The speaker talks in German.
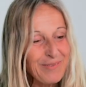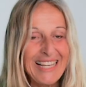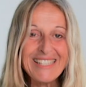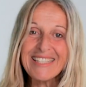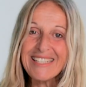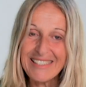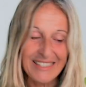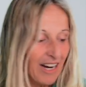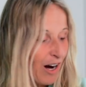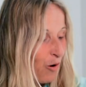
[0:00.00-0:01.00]
lässt er
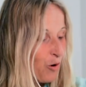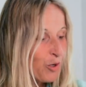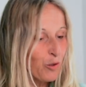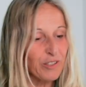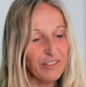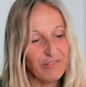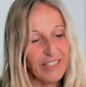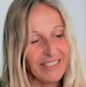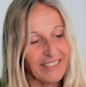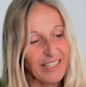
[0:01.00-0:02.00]
sich auch
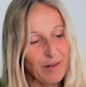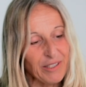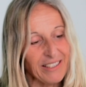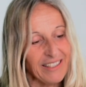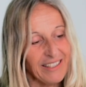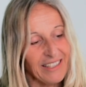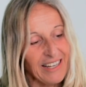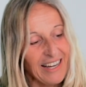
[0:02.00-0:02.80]
kultivieren. Ich habe hier